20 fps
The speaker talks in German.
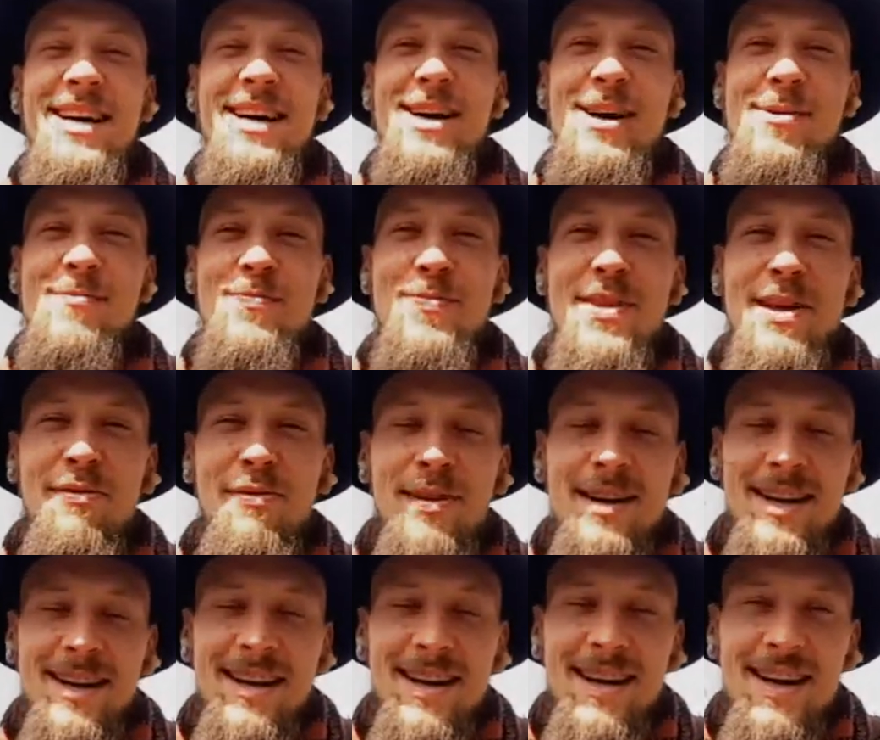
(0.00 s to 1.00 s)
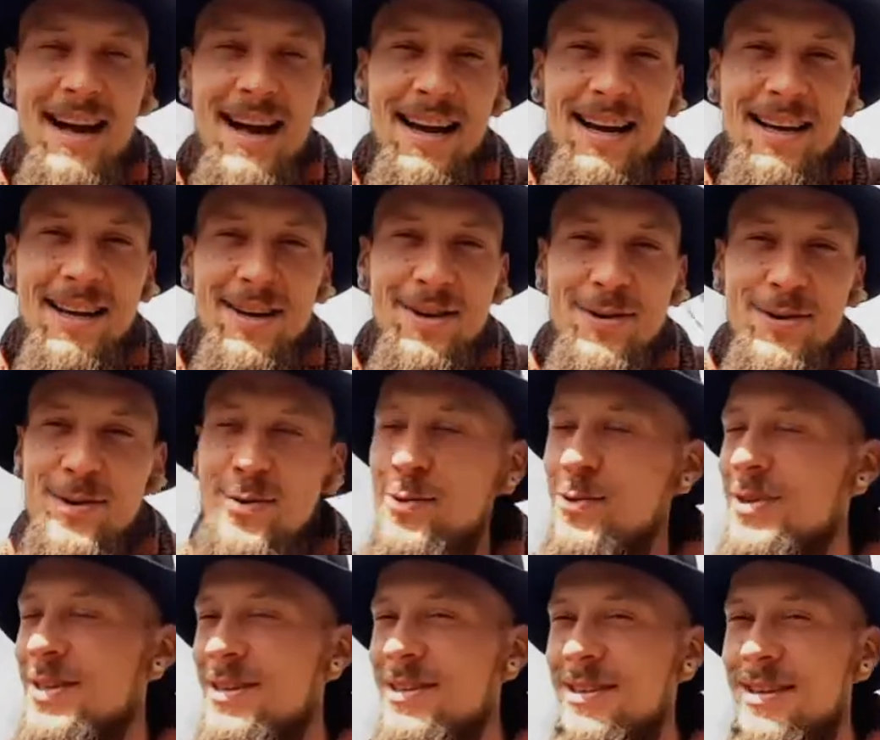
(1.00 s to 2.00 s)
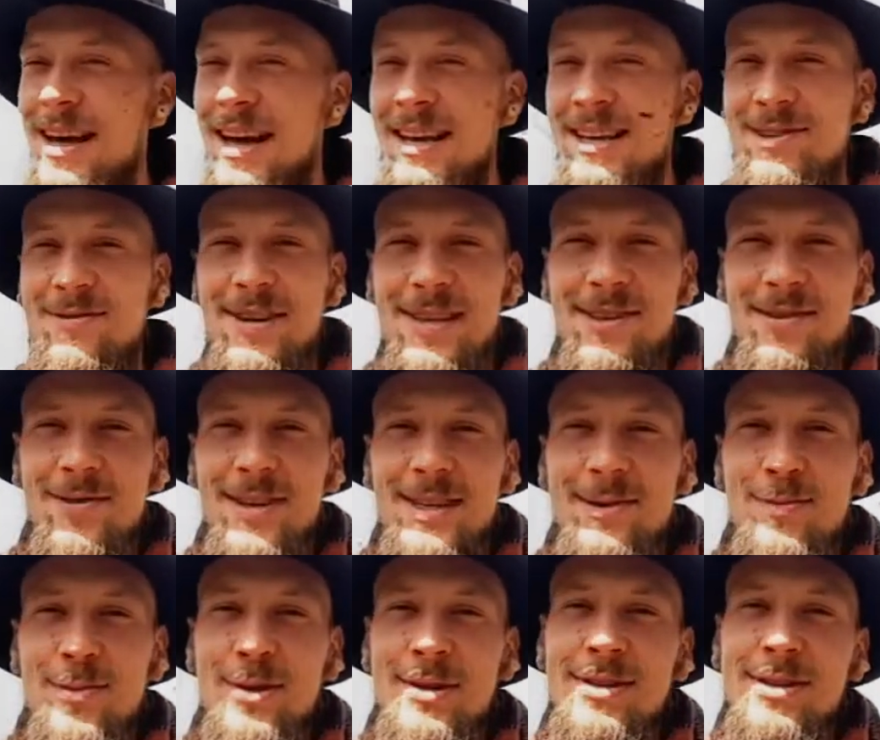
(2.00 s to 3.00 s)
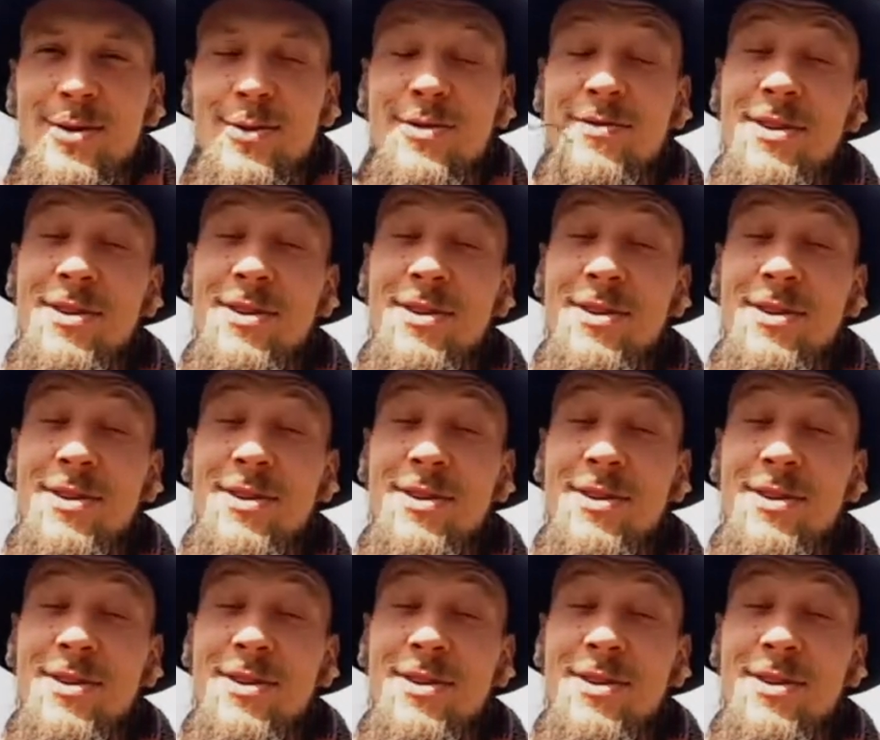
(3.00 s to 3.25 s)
Ähm, da findet ihr alle News, alles, was ihr wissen müsst.